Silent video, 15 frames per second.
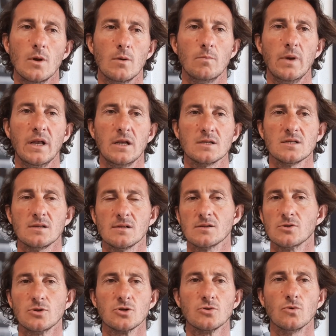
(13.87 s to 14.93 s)
Bene, le
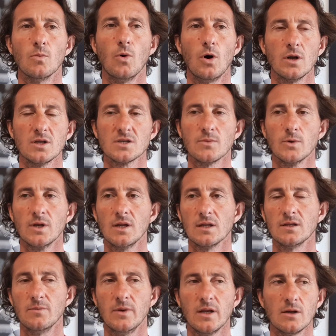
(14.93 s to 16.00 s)
sensazioni sono buone, siamo
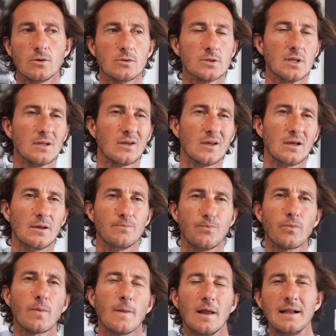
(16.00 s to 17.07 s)
allenati bene nonostante
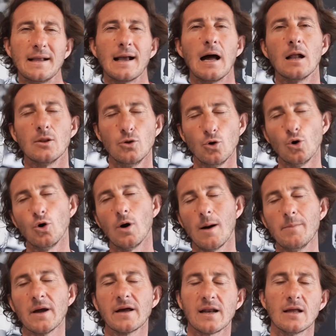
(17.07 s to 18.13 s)
il caldo
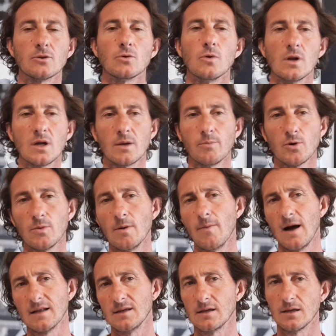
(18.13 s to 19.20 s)
abbia creato qualche
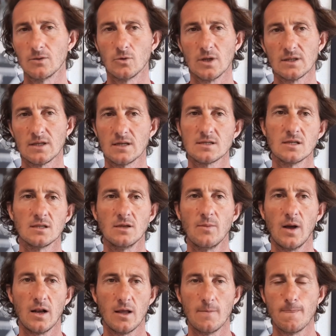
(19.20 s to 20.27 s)
problematica durante la
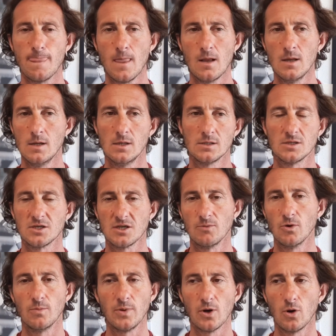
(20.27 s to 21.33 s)
settimana. Ci
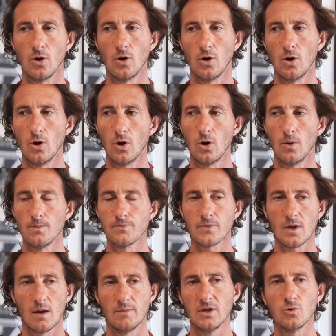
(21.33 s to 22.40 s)
siamo però
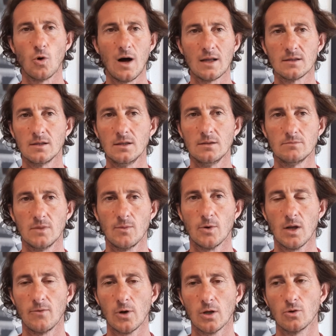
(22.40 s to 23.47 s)
abituati, abbiamo
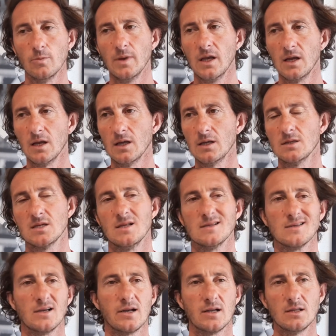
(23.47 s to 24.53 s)
lavorato bene,
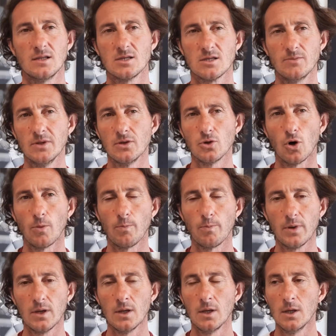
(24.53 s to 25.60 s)
senza grandissimi
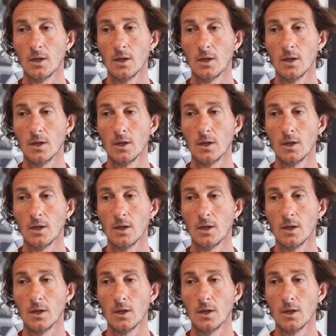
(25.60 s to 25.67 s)
intoppi